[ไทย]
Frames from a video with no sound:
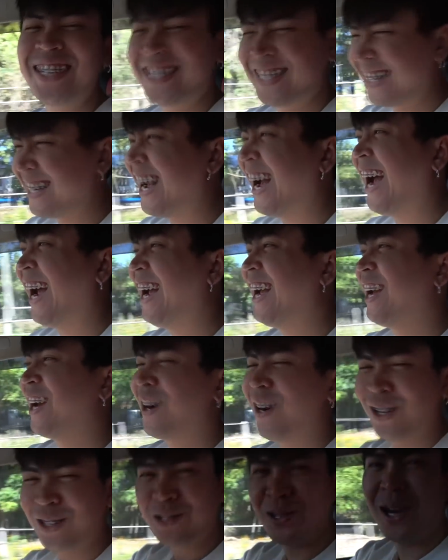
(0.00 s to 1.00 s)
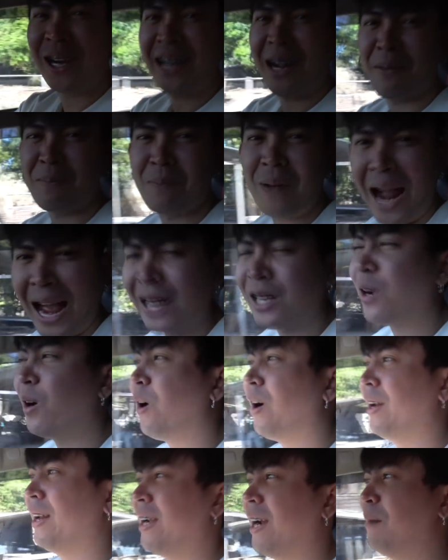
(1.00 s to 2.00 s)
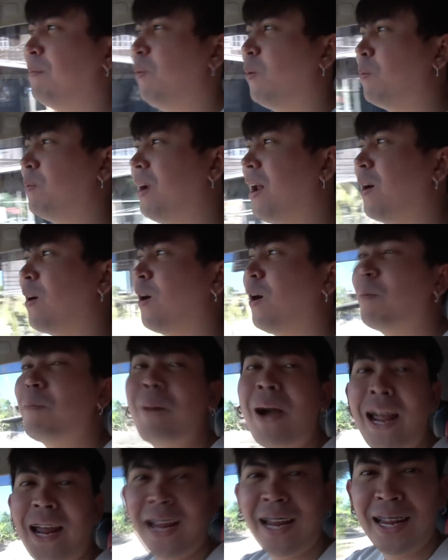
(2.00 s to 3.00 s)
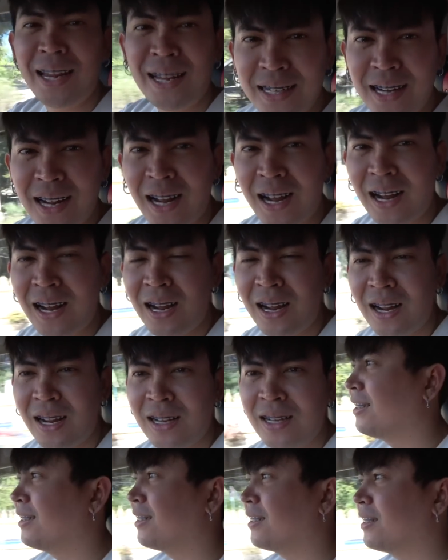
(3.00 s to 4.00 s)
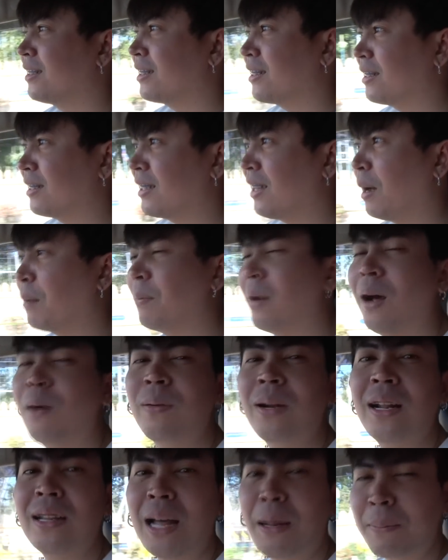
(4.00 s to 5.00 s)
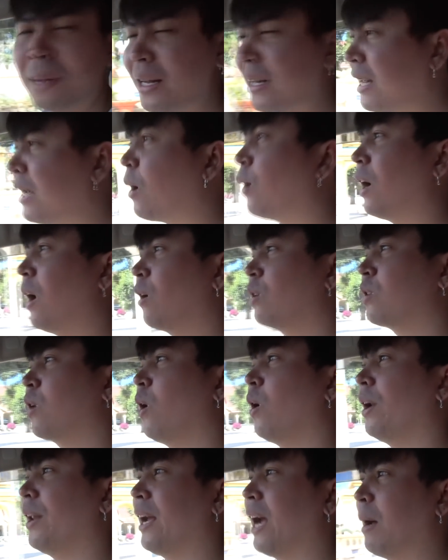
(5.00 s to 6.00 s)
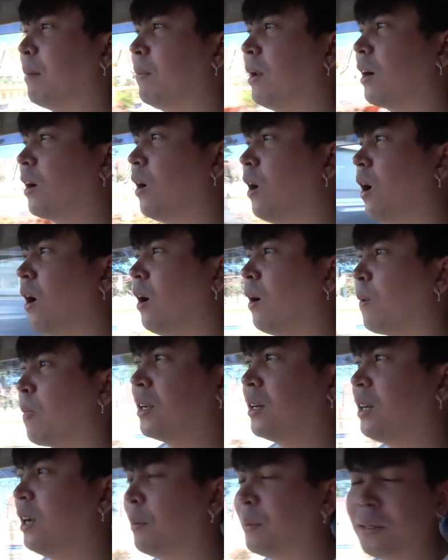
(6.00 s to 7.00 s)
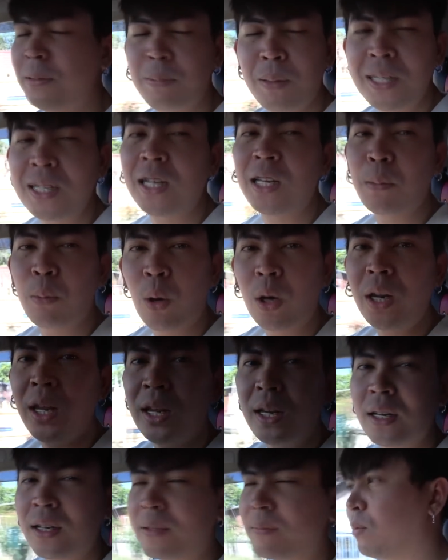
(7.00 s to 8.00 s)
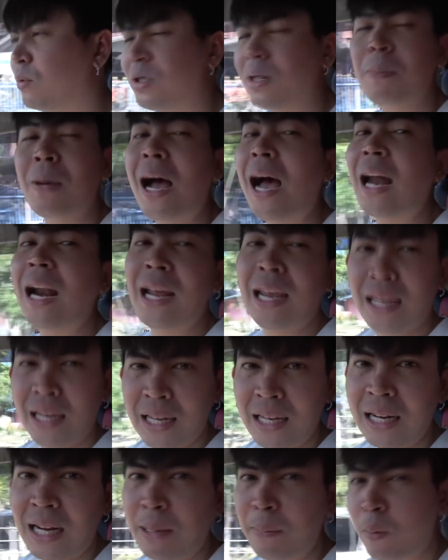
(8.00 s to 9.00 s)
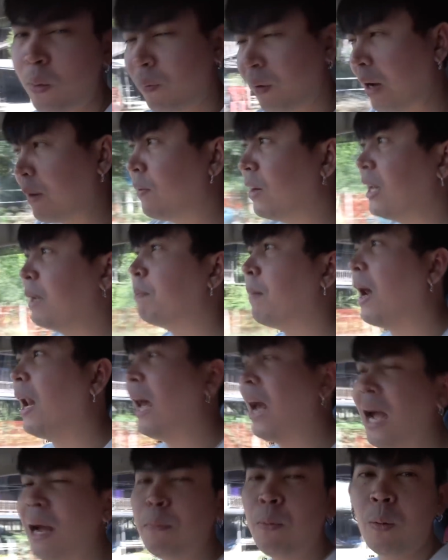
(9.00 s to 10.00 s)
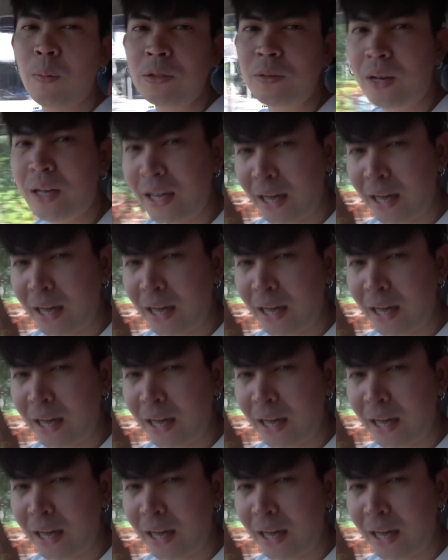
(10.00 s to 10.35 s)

พี่เสือขอตัวกลับบ้านก่อนนะครับผมเราก็ไปทำหน้าที่ของเราทำเราทำหน้าที่ของเราต่อนะครับ แล้วก็เดี๋ยวพี่เสือจะโพสต์อีกเสื้อผ้าอะไรอย่างนี้นะครับผมแค่วันนี้ไปแล้วครับผมสวัส